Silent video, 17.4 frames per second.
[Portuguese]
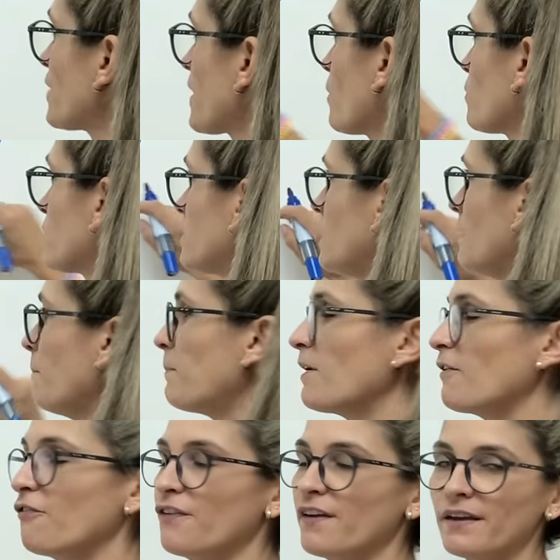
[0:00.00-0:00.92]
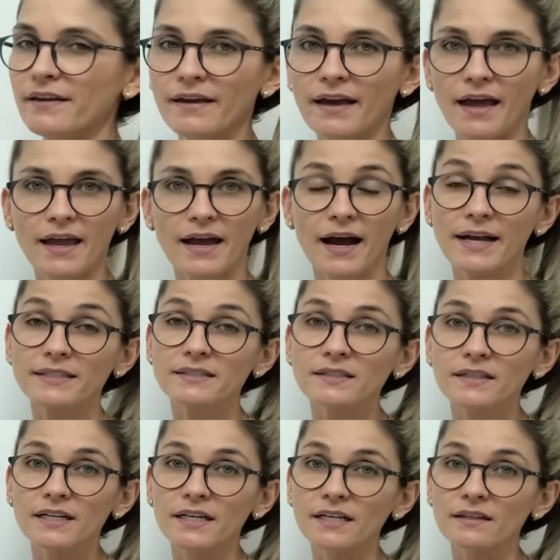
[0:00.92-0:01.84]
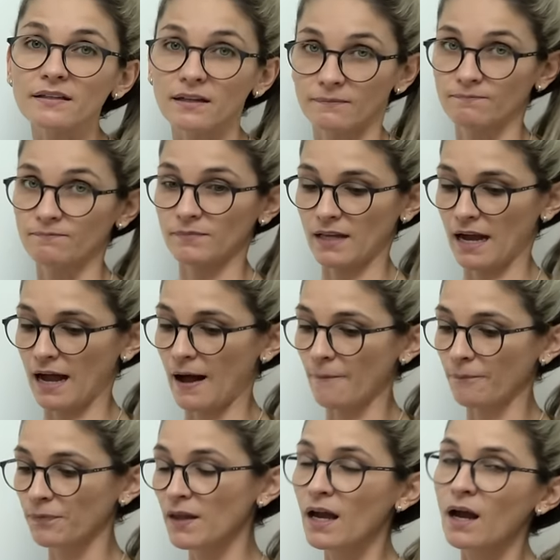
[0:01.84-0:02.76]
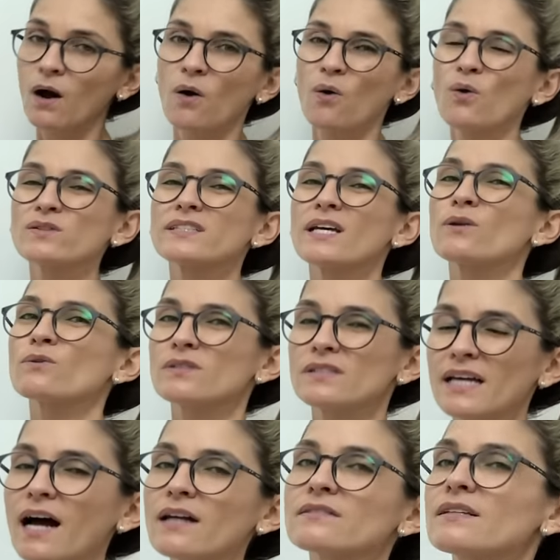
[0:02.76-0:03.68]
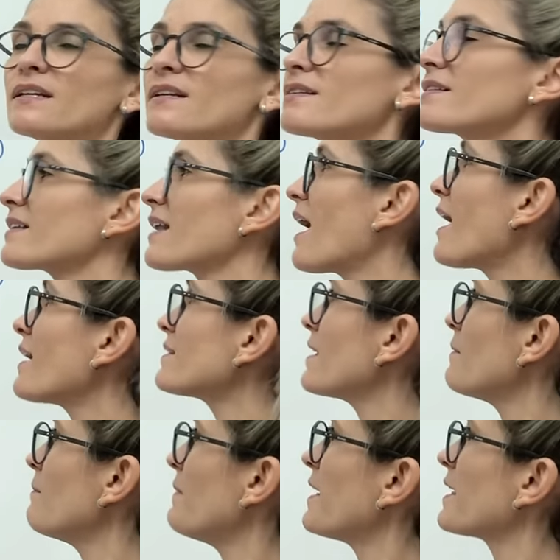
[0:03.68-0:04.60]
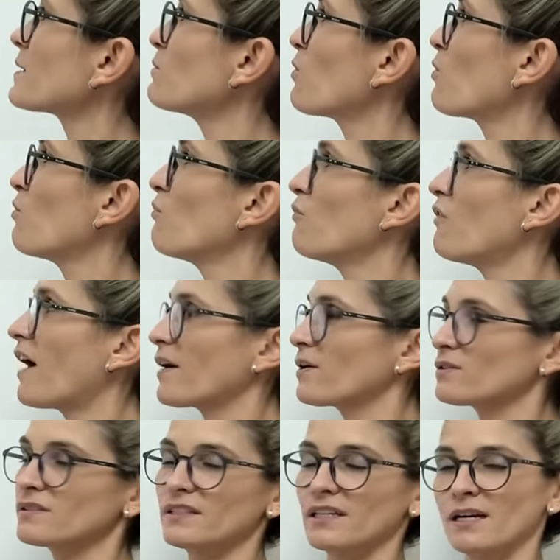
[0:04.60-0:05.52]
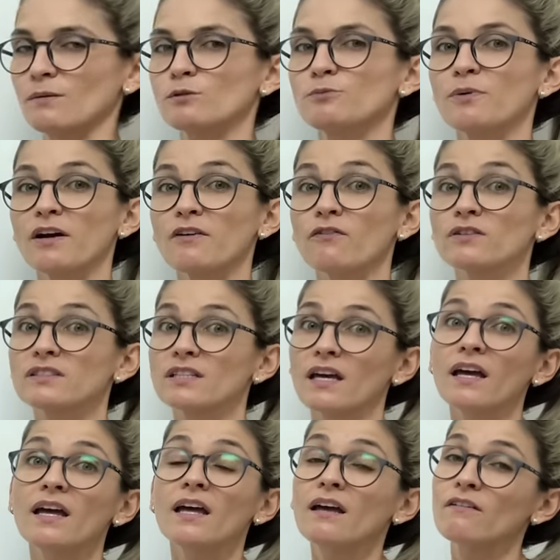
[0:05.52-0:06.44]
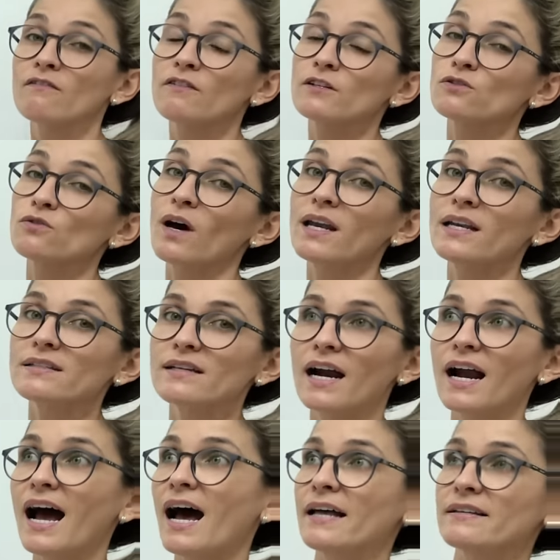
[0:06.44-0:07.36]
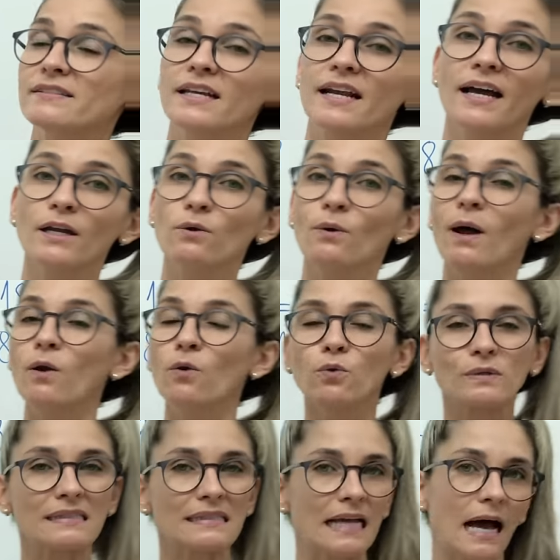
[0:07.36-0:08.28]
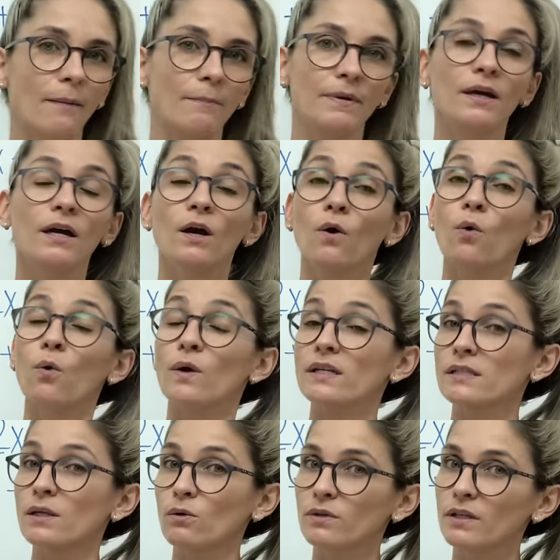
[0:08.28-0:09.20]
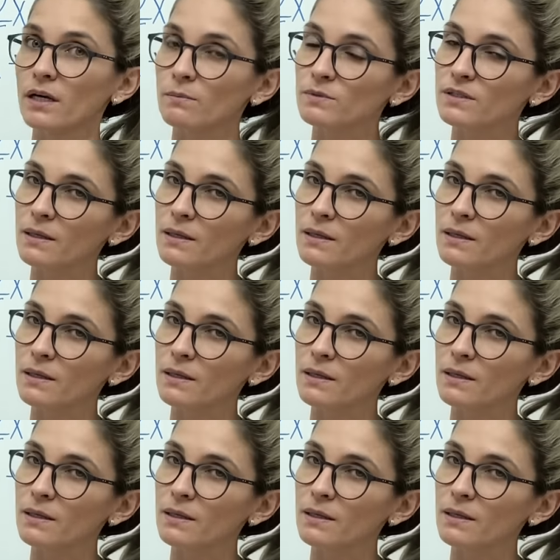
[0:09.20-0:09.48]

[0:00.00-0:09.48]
que eu simplifiquei a escrita, tá? tá? Os enunciados eles trazem mesmo com vários termos para você visualizar. Ah, será que o aluno sabe o que são termos